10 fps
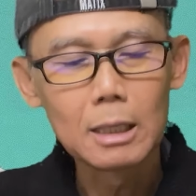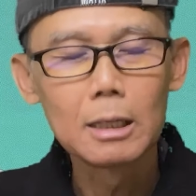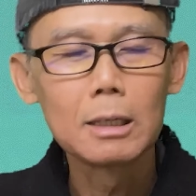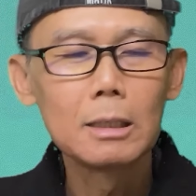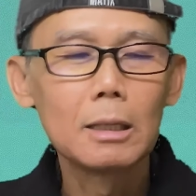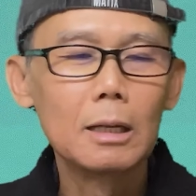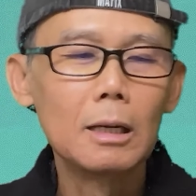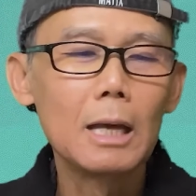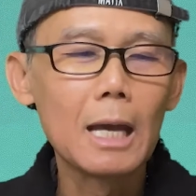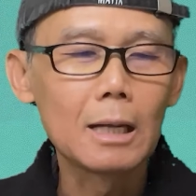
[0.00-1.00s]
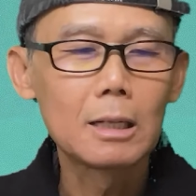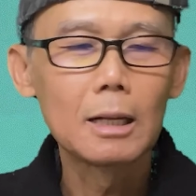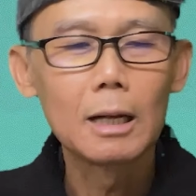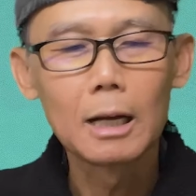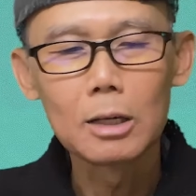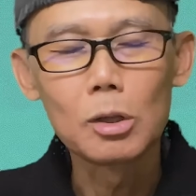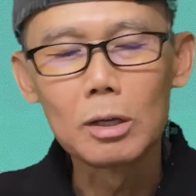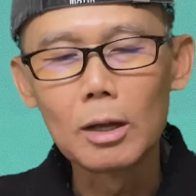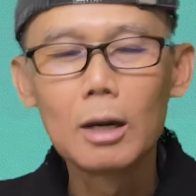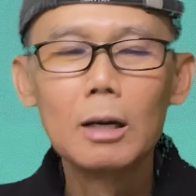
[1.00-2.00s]
tới đó, it là cái
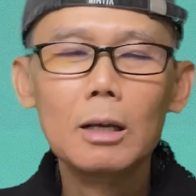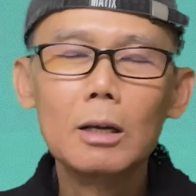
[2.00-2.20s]
chuyện đó,